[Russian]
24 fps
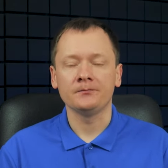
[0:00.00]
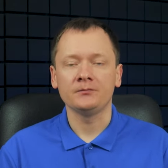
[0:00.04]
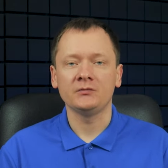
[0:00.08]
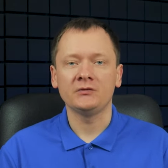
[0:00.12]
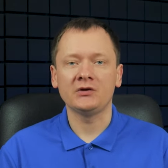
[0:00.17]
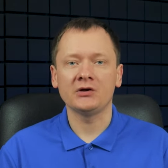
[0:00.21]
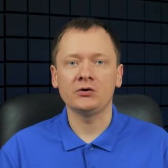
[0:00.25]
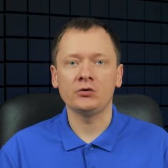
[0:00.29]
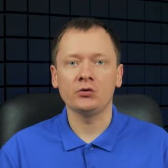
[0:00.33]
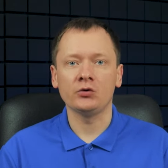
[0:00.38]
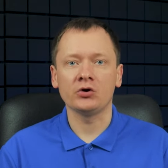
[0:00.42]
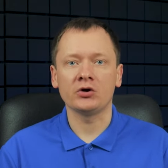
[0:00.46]

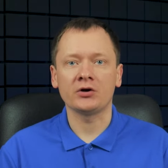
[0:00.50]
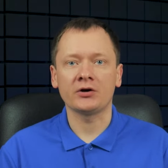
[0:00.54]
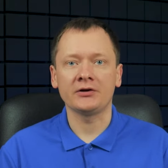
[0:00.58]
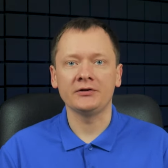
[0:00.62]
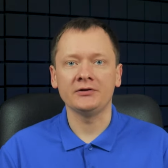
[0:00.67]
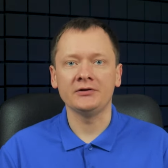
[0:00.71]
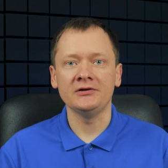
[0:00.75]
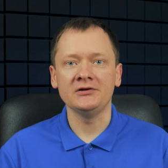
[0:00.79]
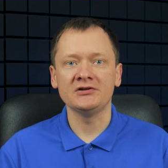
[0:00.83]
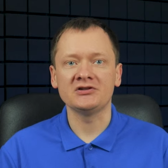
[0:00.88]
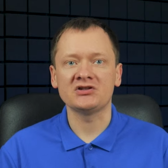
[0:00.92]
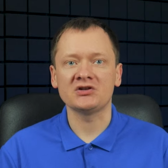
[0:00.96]
Такое
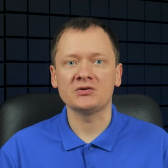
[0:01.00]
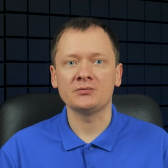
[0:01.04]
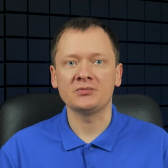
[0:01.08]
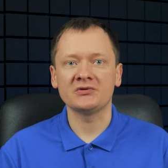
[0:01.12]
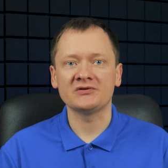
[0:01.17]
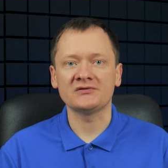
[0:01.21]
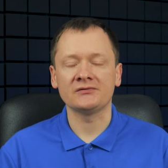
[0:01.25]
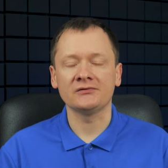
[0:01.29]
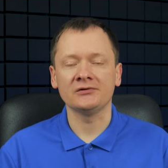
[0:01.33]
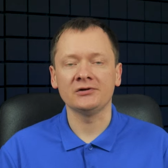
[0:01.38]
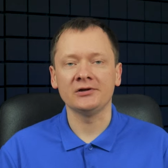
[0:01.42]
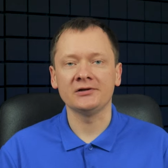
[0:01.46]
хранилище
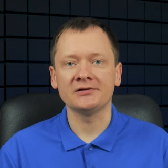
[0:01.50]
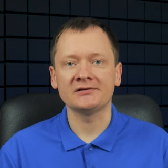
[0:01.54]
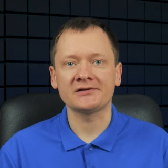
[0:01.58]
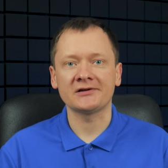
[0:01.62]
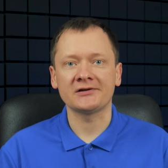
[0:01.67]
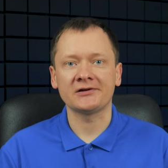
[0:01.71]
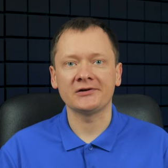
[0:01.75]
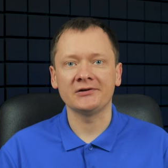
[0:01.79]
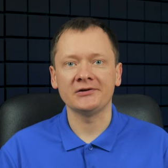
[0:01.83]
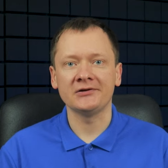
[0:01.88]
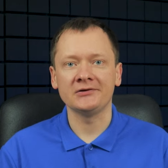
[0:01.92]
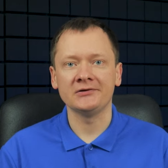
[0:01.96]
позволяет
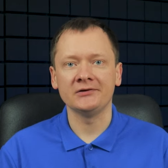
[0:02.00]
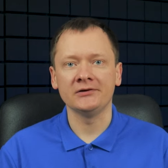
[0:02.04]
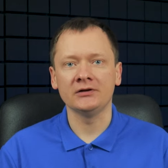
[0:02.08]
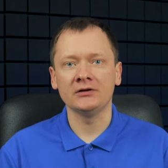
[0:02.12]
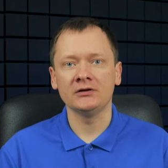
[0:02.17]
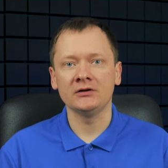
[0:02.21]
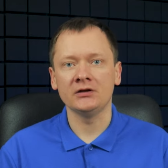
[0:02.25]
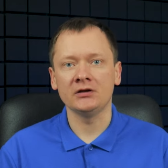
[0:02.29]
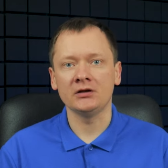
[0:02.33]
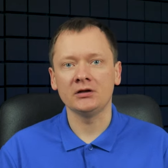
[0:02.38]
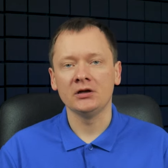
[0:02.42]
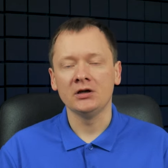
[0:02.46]
сохранить
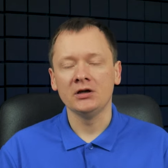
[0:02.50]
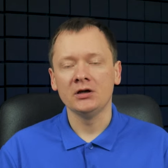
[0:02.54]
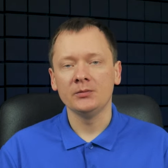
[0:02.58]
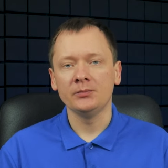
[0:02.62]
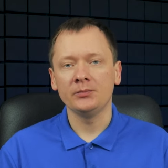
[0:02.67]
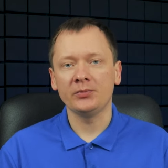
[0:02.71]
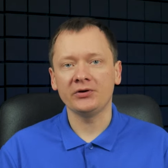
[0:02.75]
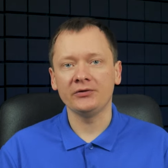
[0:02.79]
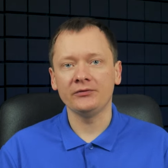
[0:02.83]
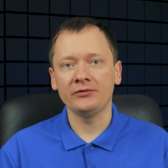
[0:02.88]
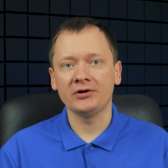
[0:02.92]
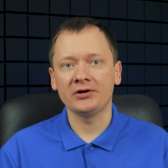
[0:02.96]
данные
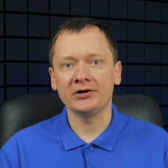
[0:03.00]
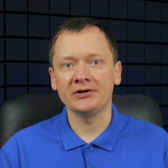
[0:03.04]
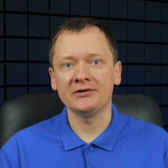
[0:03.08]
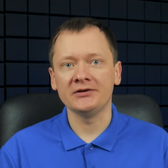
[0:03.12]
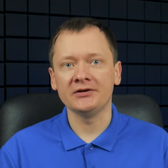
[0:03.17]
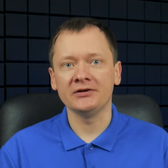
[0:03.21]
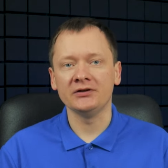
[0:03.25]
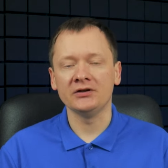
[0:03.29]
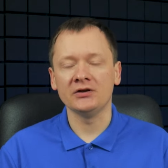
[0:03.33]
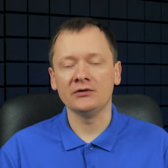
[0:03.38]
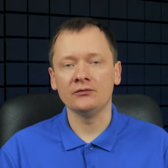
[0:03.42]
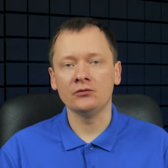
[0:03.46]
при выходе
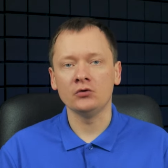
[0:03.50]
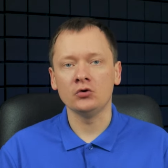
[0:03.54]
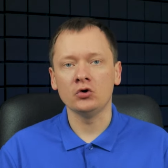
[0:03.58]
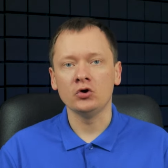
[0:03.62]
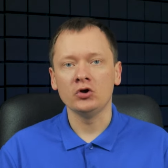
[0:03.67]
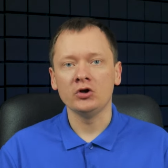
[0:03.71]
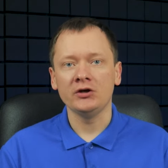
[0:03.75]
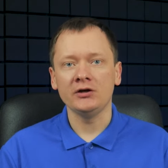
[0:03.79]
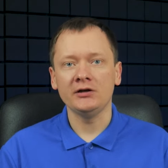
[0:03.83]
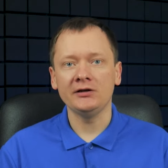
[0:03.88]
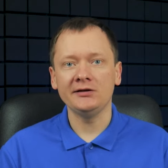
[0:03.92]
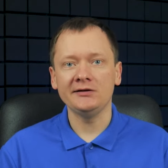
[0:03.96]
одного
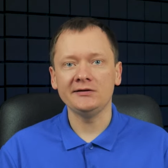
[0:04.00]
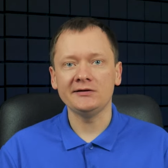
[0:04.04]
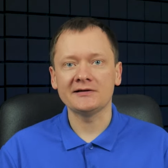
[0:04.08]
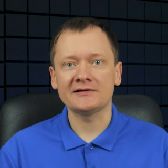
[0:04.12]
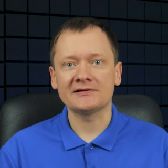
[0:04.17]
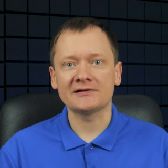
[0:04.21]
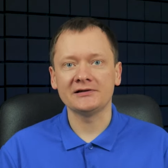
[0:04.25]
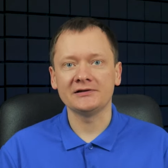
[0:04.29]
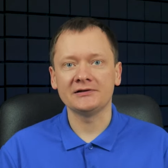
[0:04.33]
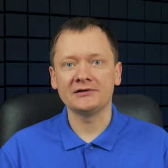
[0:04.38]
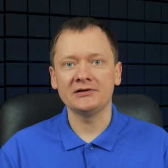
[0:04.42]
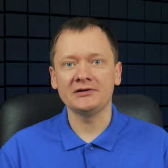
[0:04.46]
или
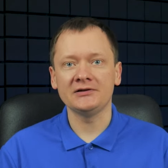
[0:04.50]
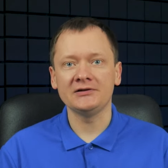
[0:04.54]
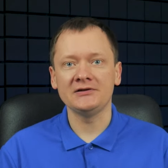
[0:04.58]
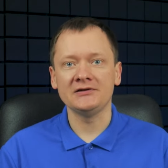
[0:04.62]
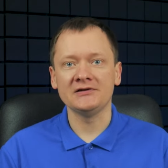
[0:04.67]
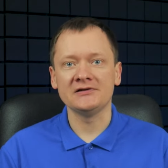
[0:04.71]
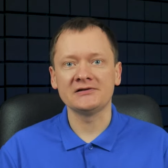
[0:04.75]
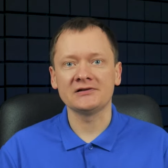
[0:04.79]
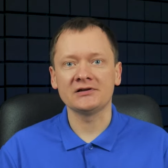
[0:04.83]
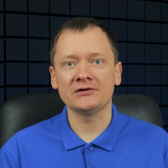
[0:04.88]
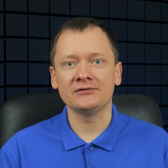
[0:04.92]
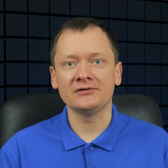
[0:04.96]
нескольких
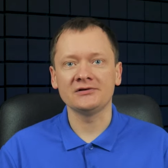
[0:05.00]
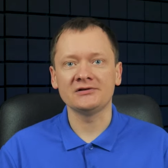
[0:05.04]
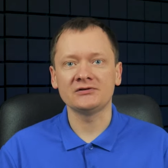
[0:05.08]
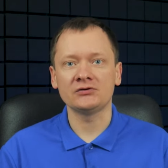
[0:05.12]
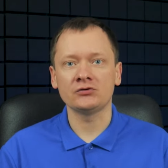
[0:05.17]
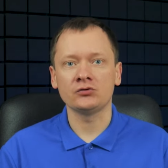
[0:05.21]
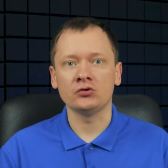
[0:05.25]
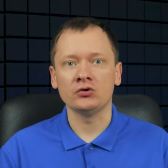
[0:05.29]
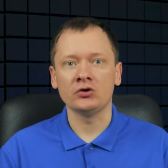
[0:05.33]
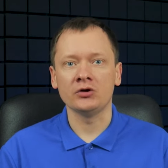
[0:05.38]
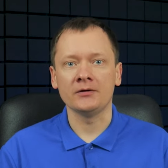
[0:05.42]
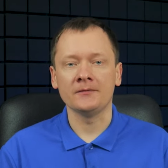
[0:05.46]
дисков из
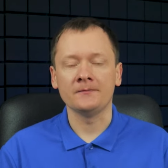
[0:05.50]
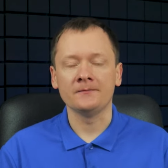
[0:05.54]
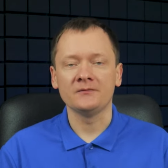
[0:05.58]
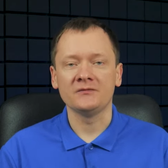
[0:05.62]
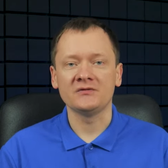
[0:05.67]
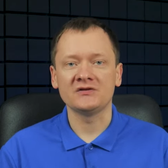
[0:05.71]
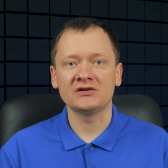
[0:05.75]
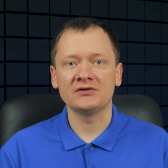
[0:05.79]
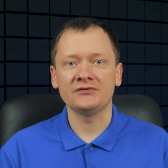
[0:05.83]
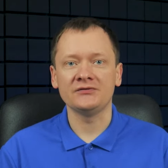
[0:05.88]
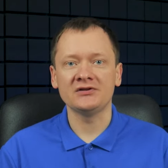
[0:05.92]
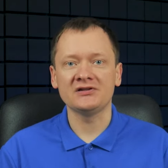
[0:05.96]
строя, в
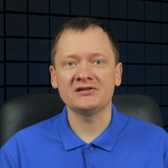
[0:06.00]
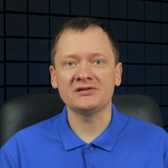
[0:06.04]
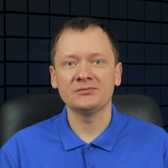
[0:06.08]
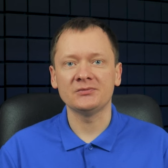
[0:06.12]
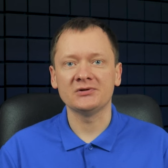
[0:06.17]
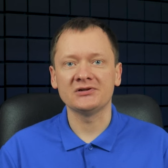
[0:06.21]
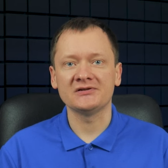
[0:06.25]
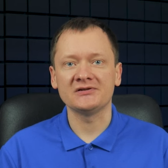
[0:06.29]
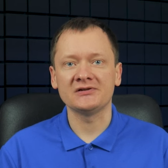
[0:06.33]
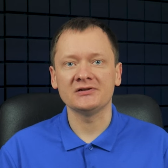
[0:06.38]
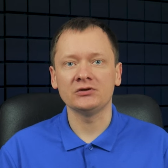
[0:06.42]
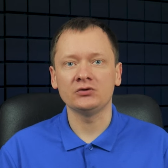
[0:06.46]

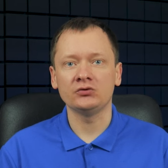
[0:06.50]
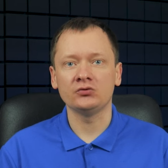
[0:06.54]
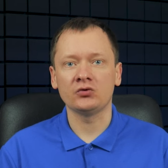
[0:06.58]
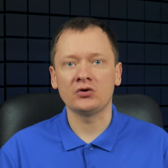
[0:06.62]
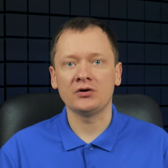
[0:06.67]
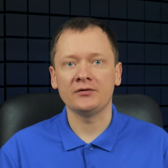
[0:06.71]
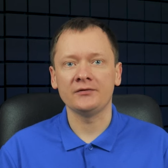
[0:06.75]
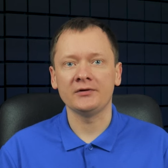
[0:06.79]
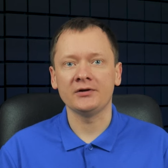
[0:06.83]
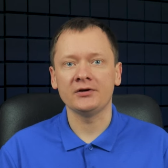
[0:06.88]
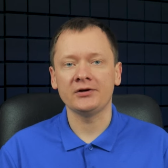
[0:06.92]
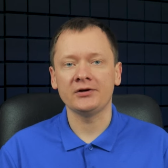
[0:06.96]
зависимости от уровня